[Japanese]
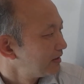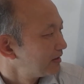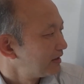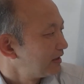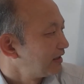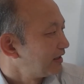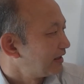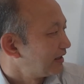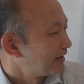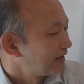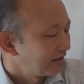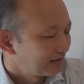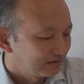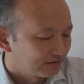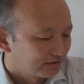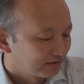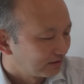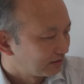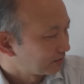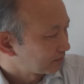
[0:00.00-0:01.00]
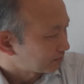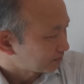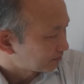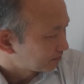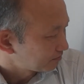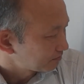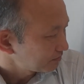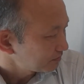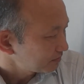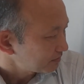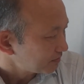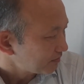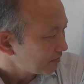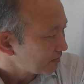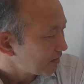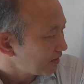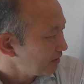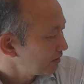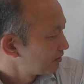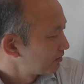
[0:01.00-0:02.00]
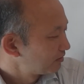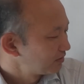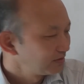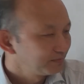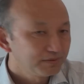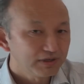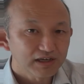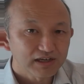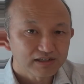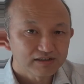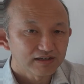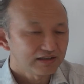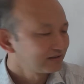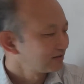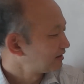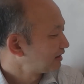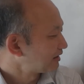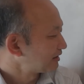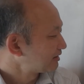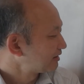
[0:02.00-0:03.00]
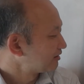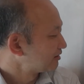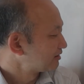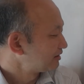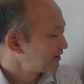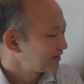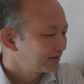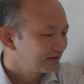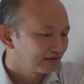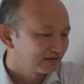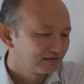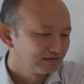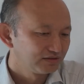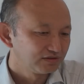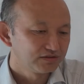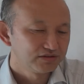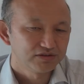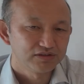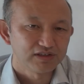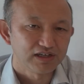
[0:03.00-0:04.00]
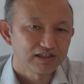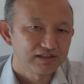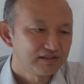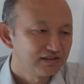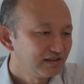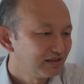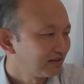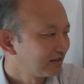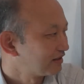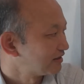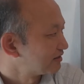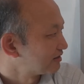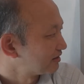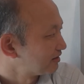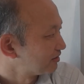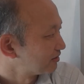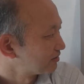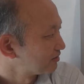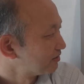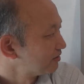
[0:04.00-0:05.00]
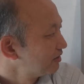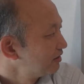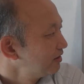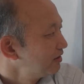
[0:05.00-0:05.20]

でね、えっと、これ、プラハの春があったのは1968年なんですけど、その